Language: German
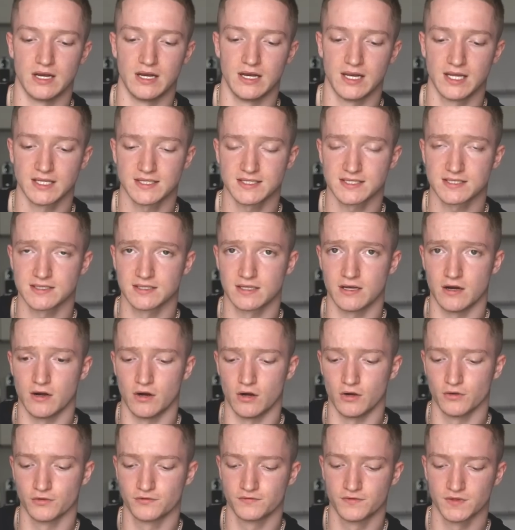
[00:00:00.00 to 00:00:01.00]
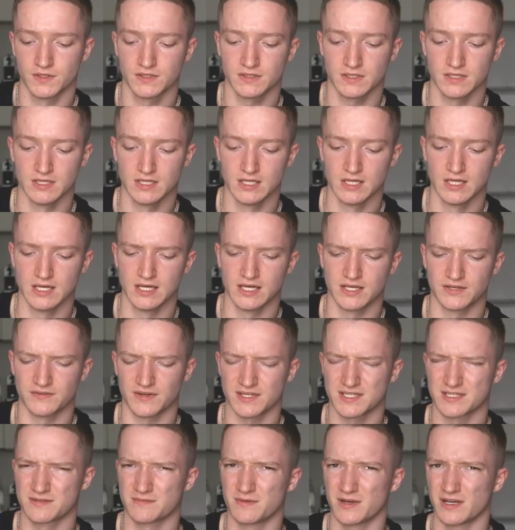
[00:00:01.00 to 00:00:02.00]
letzten Outfit ich
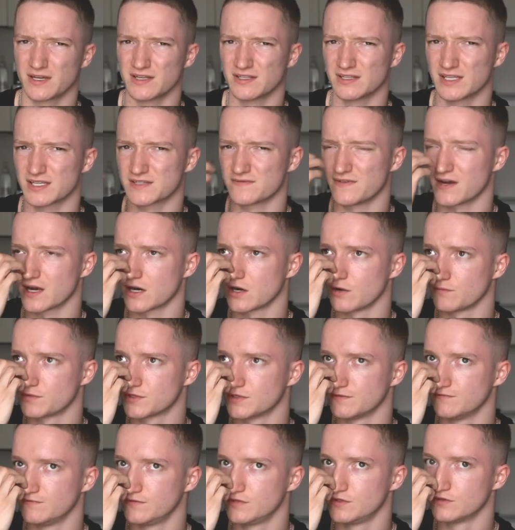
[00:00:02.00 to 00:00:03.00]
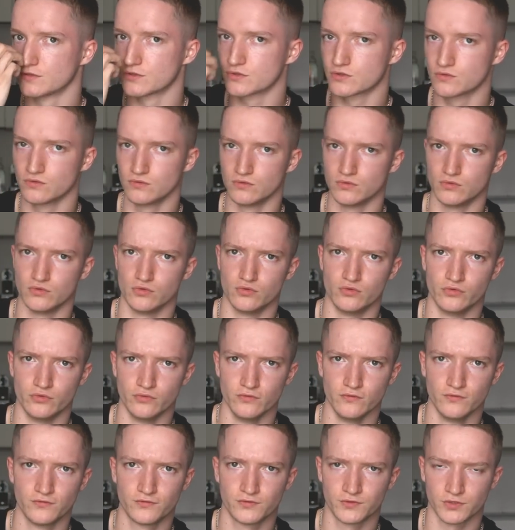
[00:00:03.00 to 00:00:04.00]
weiß nicht mehr, das war glaube ich im Video zu
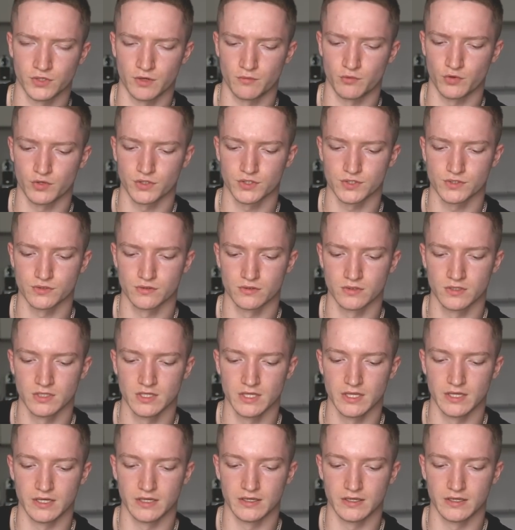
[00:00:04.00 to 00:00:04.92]
Rooftop oder so.